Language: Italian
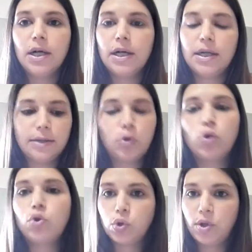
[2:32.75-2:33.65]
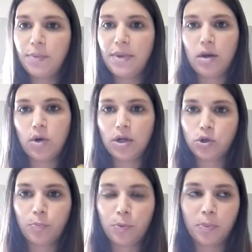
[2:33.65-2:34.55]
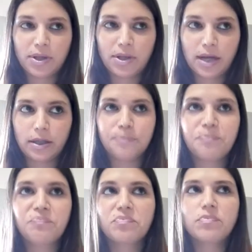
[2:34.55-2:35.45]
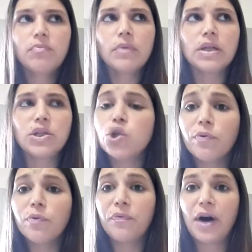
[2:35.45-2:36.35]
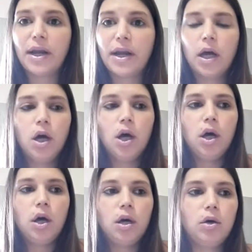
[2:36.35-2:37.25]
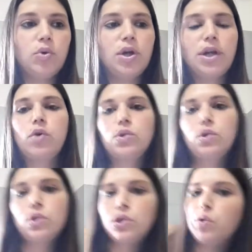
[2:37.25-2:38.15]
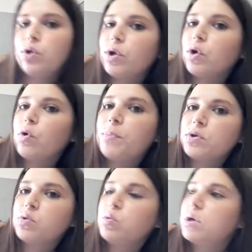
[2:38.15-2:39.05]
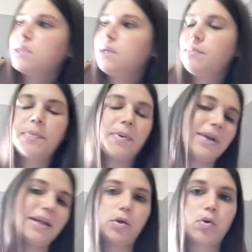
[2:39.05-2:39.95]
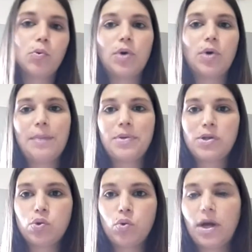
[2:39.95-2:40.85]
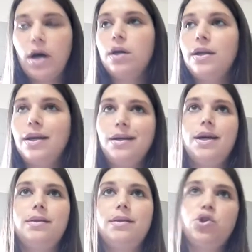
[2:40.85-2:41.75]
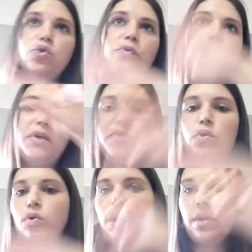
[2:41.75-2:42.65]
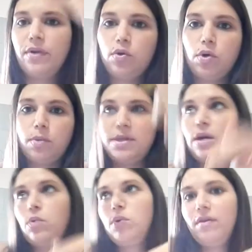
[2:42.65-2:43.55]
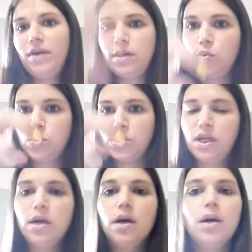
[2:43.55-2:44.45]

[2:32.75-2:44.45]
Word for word: uh, un conto su di me allora so più portata se io devo fare uh, una ricostruzione una copertura un semi permanente comunque una persona una cliente ci devo fare il video col cavalletto che mi sta qui davanti così